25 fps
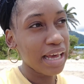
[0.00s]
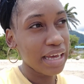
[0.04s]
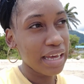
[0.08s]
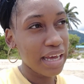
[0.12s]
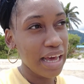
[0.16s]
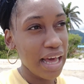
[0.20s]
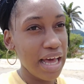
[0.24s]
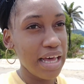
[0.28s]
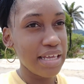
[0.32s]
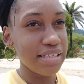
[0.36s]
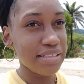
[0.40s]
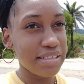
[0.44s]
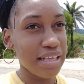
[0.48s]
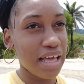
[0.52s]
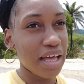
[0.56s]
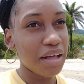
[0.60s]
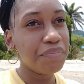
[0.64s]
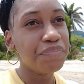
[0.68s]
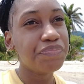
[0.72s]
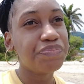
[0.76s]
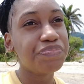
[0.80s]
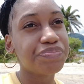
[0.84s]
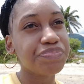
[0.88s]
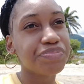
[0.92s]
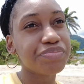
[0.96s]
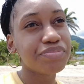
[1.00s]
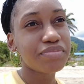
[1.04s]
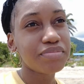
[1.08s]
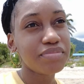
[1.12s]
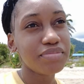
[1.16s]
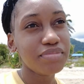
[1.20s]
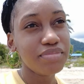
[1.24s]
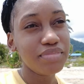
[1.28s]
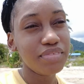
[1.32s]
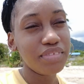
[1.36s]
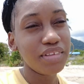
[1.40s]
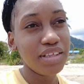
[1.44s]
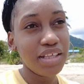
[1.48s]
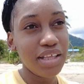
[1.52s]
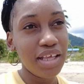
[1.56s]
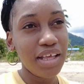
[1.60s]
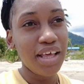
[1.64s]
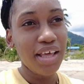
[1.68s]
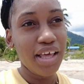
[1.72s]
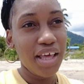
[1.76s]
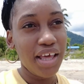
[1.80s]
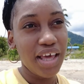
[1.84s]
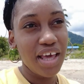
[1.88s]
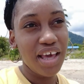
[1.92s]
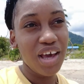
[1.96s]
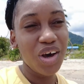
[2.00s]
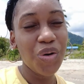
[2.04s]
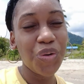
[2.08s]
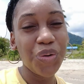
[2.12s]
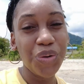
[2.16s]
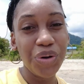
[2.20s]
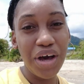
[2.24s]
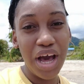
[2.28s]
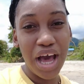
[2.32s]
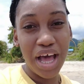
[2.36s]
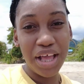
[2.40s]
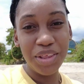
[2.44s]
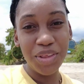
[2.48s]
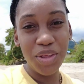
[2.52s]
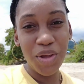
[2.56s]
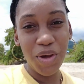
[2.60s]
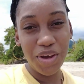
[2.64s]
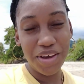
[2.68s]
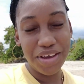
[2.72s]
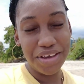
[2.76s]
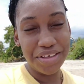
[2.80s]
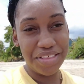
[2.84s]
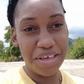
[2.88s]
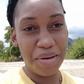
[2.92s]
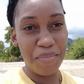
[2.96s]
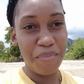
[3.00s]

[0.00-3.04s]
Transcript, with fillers: la casa eh, jugando y